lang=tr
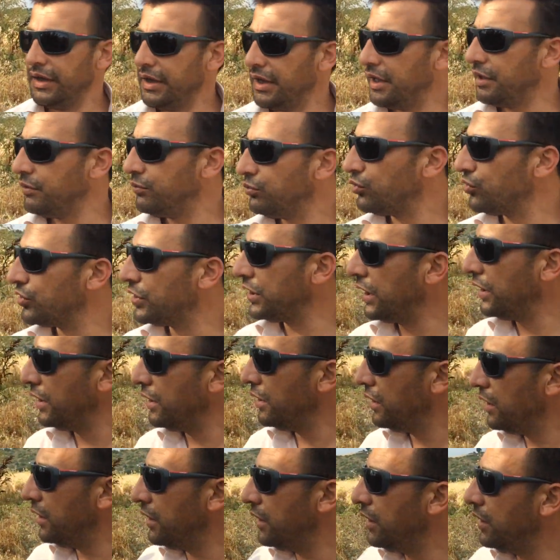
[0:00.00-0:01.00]
Yani buradan
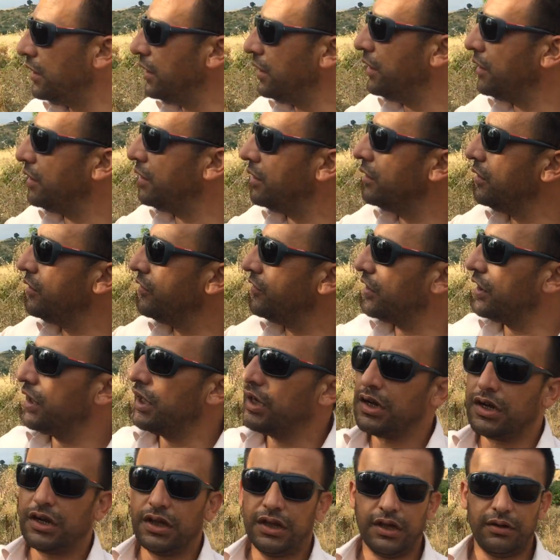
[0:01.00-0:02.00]
e,
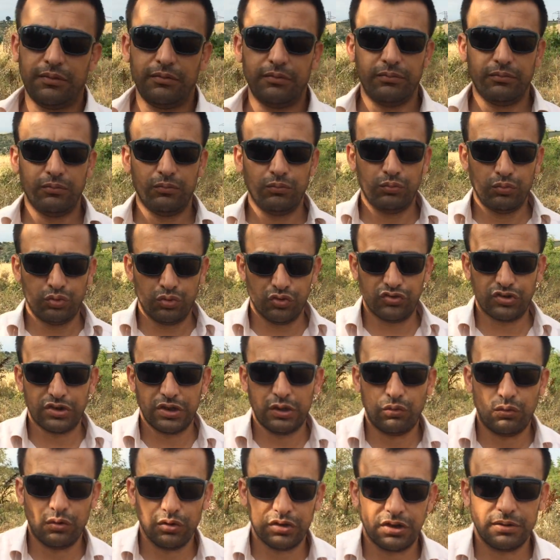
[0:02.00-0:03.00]
Çanakkale
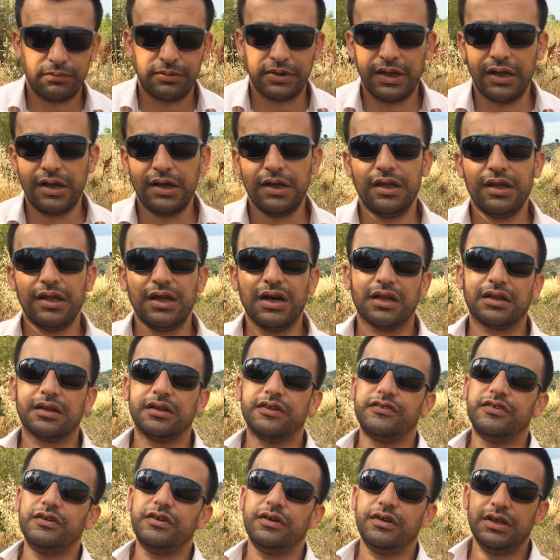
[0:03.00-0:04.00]
Bursa otobana
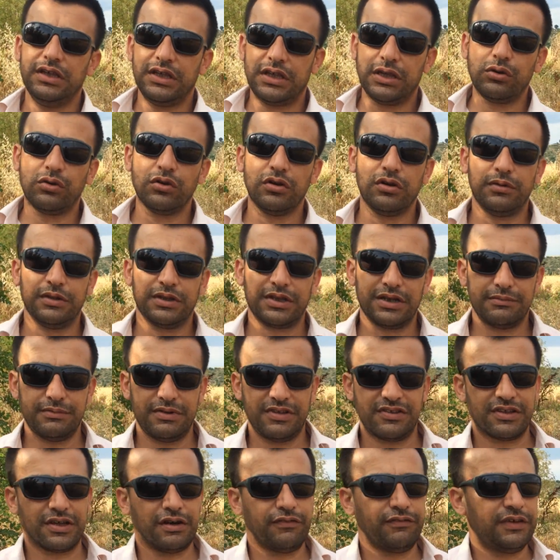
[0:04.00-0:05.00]
yaklaşık 2 kilometre
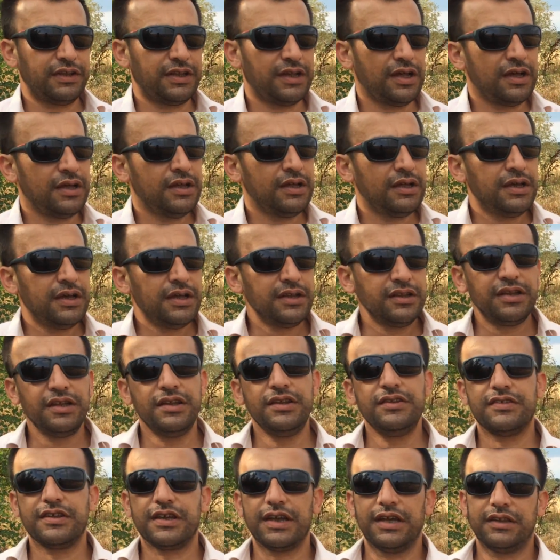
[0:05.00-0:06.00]
mesafede.
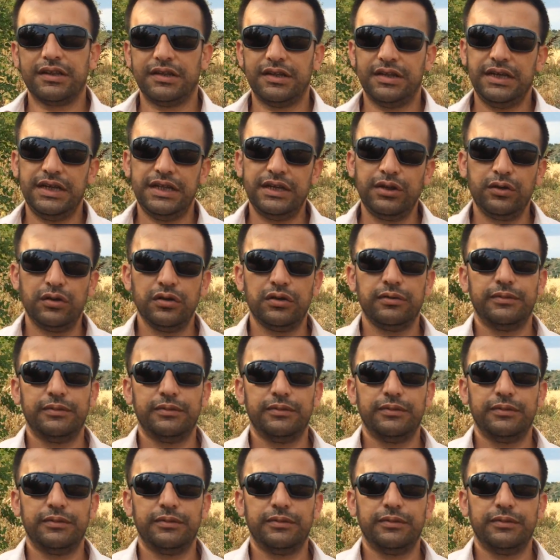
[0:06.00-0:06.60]
Denizkent'te de 7